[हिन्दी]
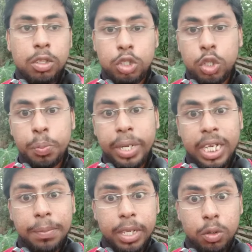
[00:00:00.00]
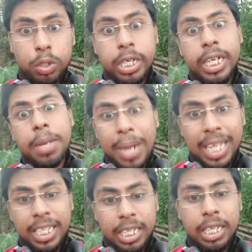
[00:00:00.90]
दोस्तों ब्रेकअप के कुछ घंटे
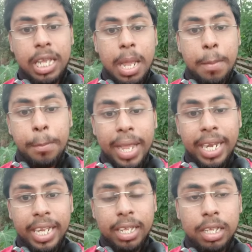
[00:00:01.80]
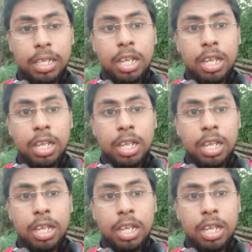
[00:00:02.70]
बाद ही मैंने